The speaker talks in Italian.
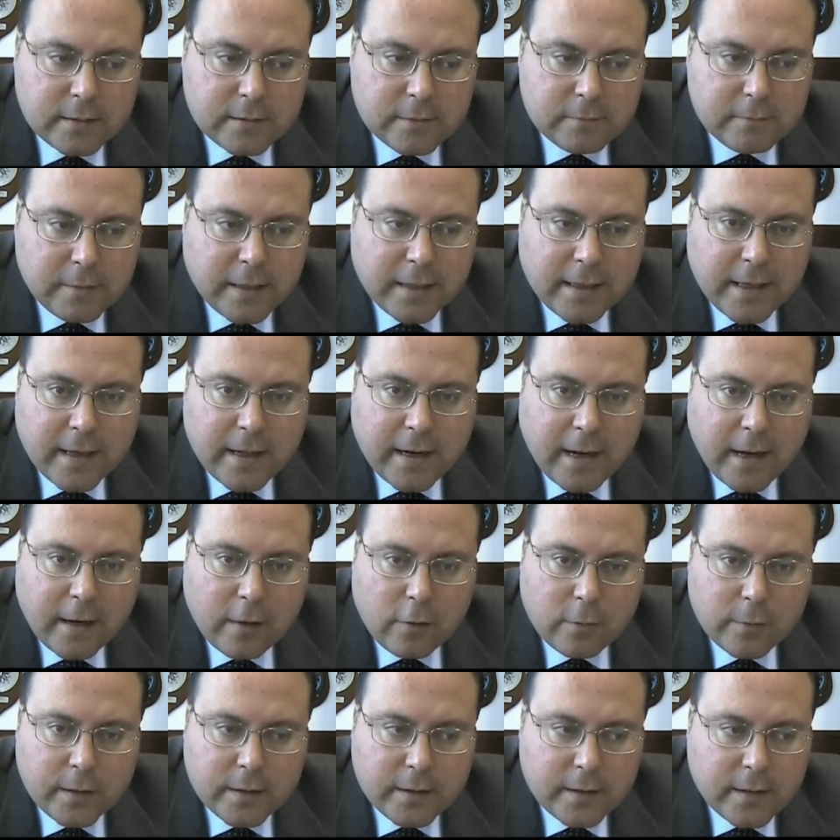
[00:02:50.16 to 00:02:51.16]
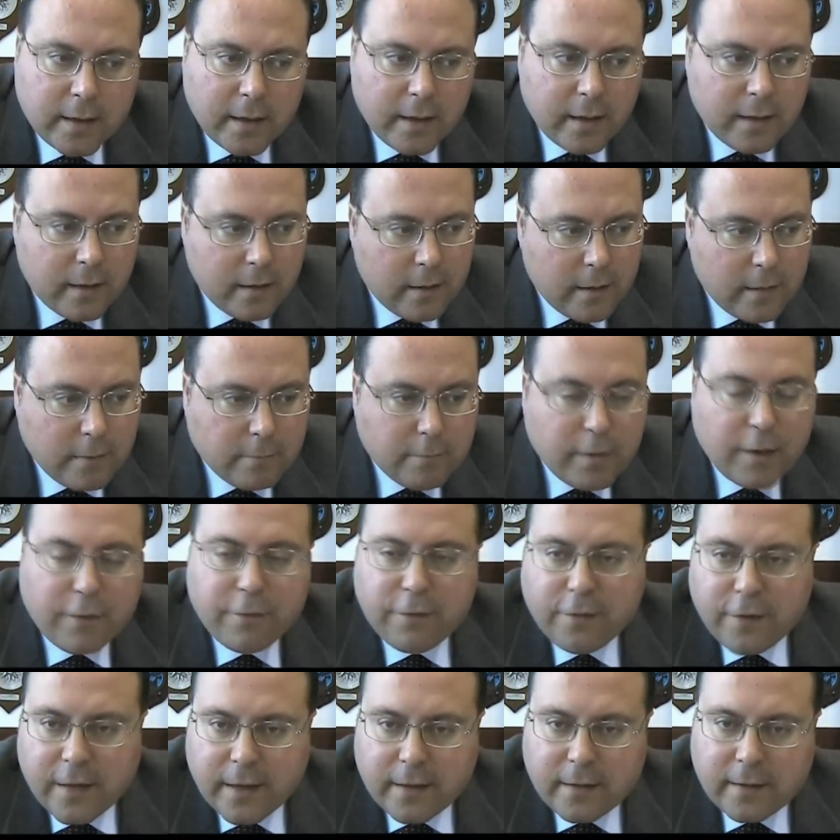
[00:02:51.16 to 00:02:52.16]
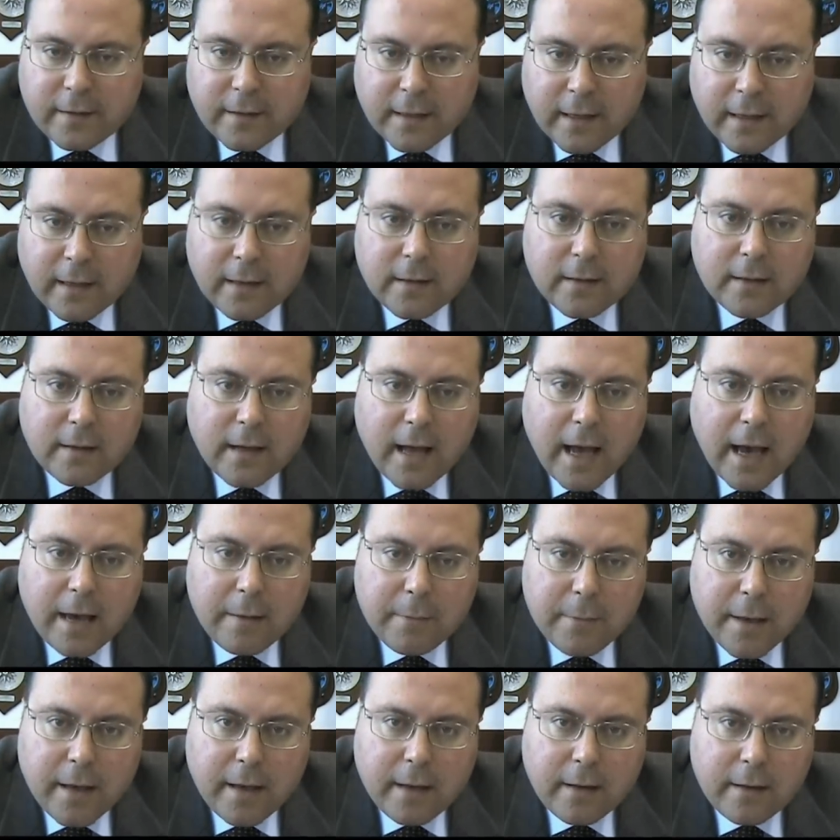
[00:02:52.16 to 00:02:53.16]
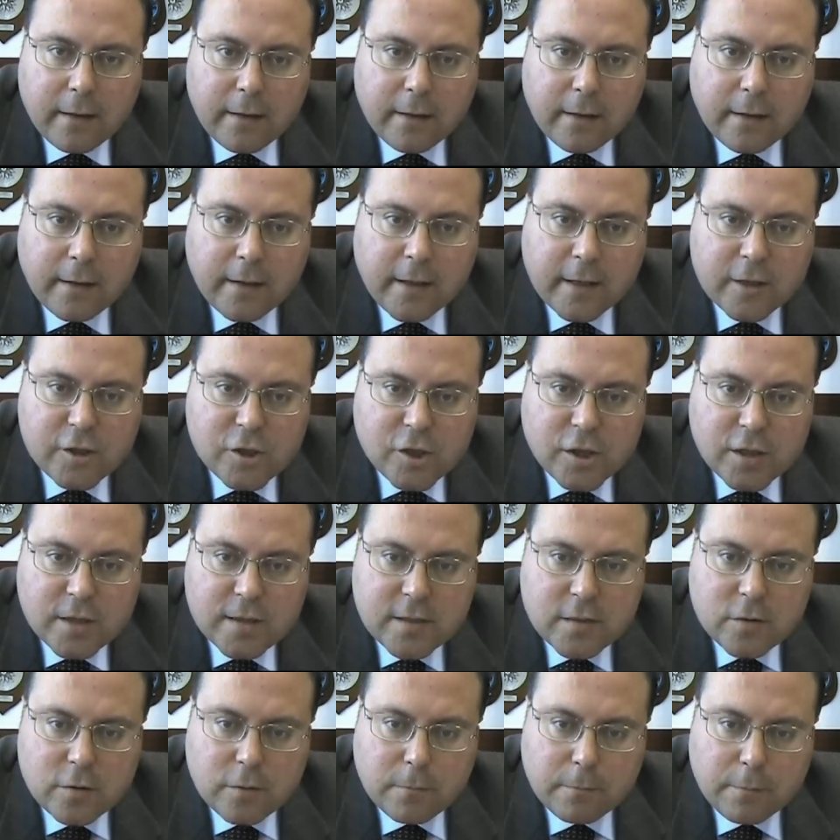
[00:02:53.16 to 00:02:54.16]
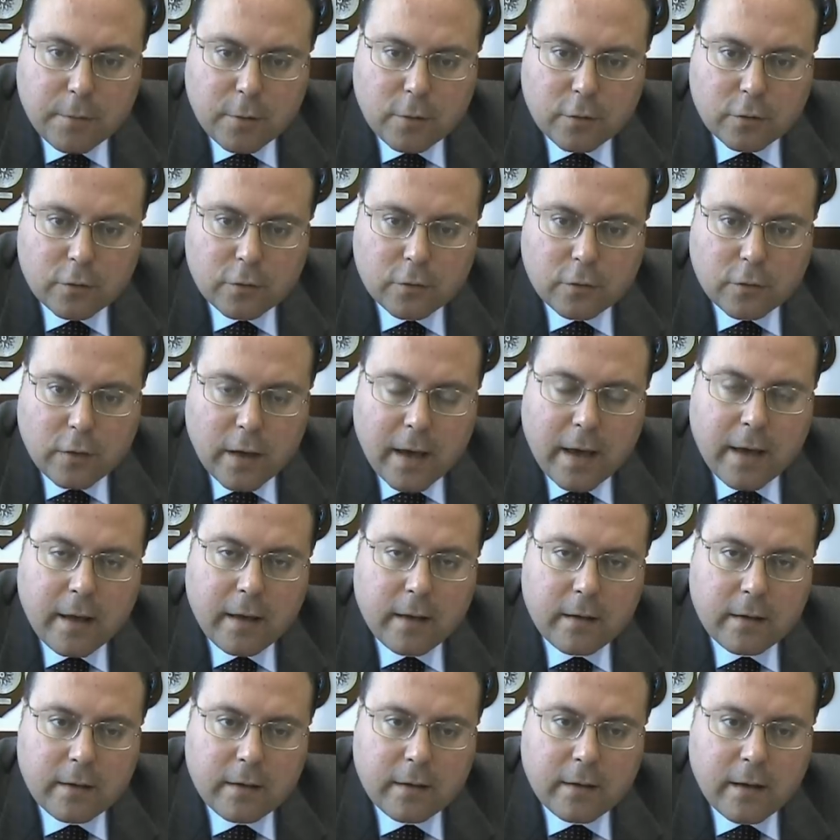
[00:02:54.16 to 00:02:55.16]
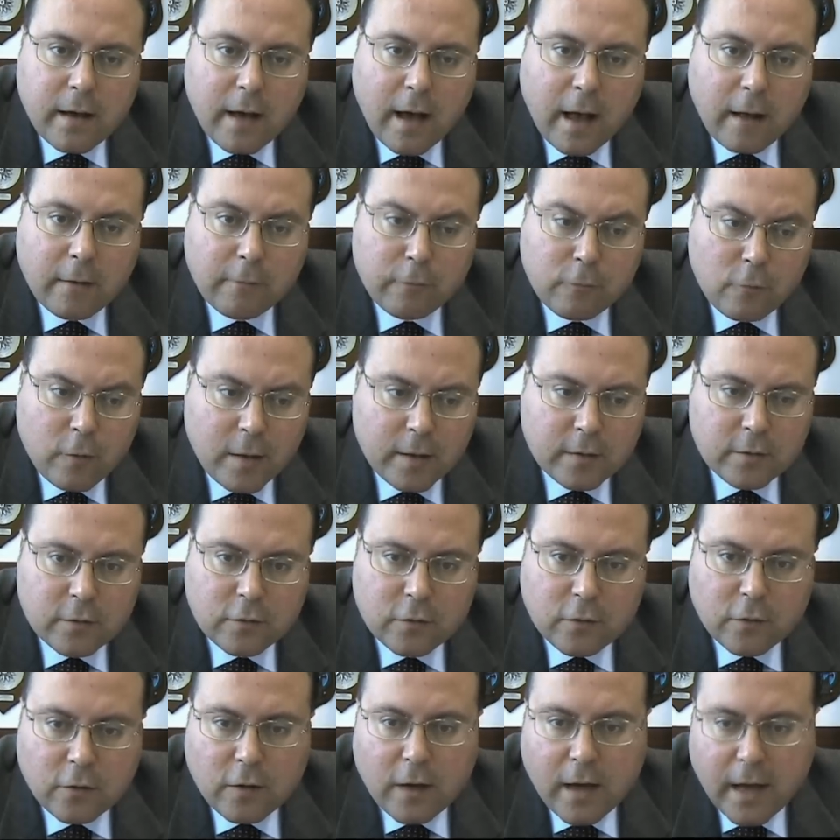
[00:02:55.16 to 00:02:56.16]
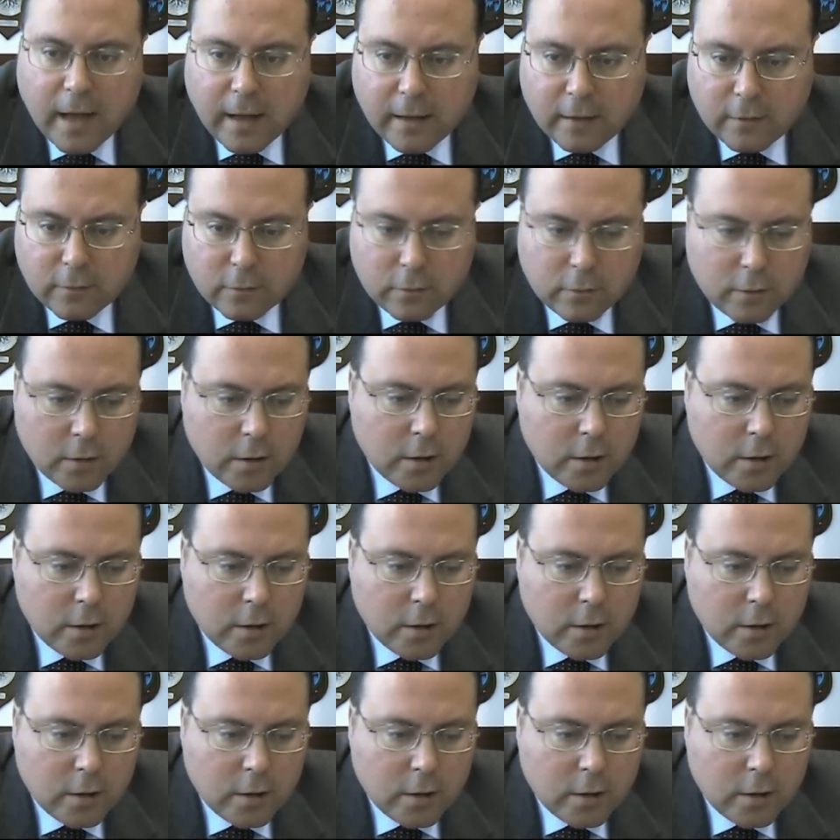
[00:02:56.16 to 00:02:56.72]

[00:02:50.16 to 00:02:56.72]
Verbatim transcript: in maniera dire, perfetta, ahimè l'accesso in porto è alquanto arduo.